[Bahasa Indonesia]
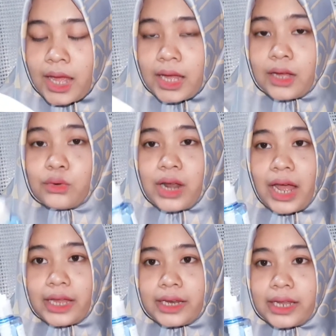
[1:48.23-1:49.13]

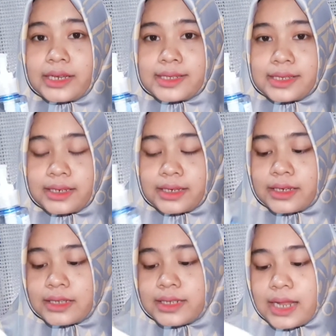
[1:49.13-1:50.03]
Kegunaannya di sini
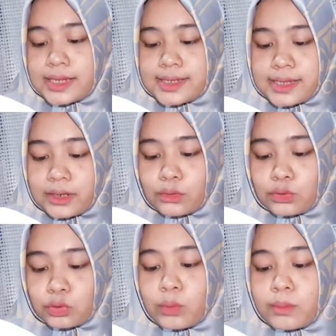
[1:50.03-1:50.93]
dia jelasin
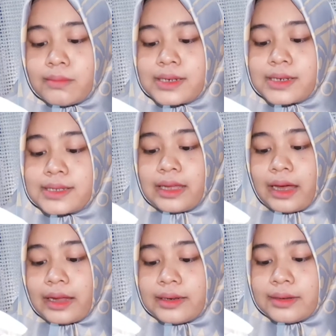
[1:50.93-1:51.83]
untuk
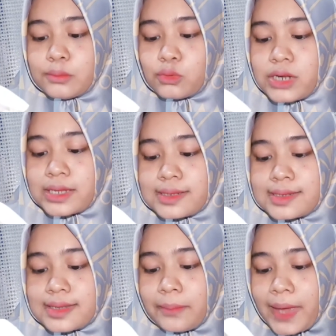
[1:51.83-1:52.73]
membersihkan debu dan
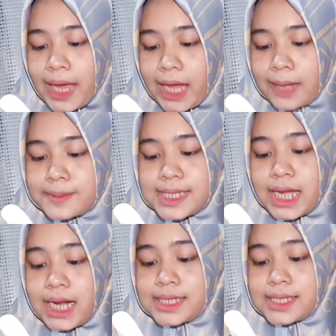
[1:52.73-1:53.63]
sisa makeup
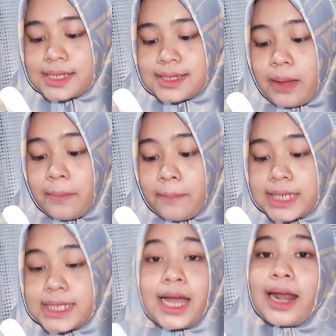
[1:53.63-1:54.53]
secara
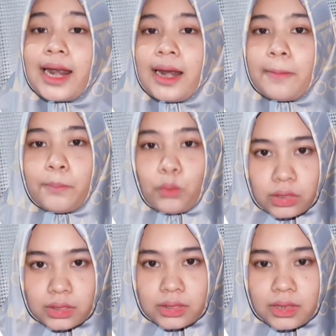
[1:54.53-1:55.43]
seksama dengan lembut